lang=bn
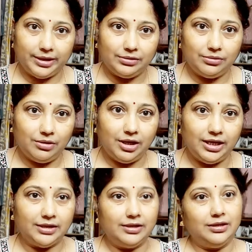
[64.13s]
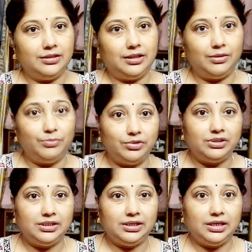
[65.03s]
ব্যাগ তো হয় তার
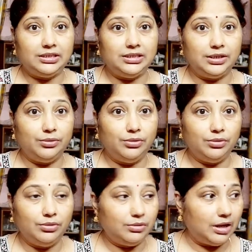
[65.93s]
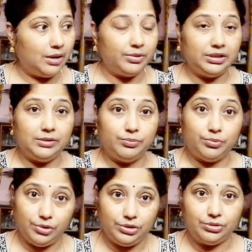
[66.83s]
মধ্যে থেকে যেগুলো আমাদের
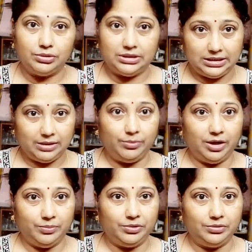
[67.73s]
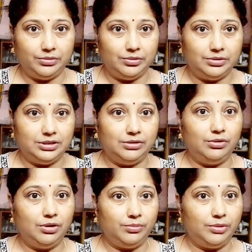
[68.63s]
প্রয়োজন যে জামা কাপড়গুলো
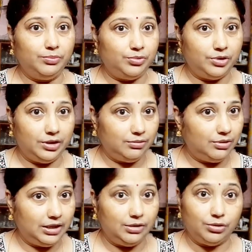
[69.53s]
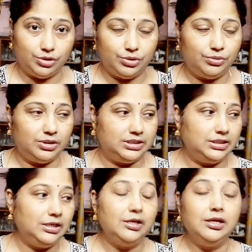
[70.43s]
যেগুলো আমরা পরে ওখানে নষ্ট
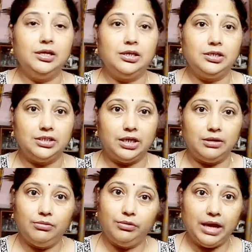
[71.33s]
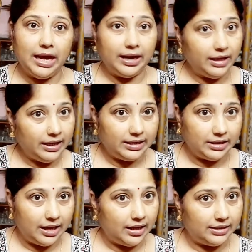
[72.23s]
করেছি সেগুলোকে আগে
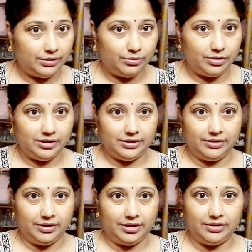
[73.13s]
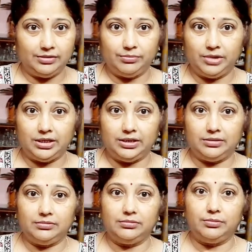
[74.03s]
আলাদা করে নিতে হয় মানে
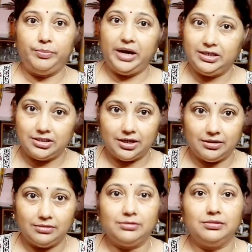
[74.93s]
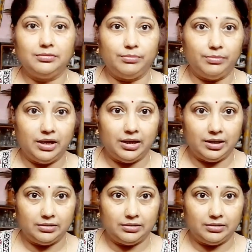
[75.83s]
প্যান্ট শার্ট বা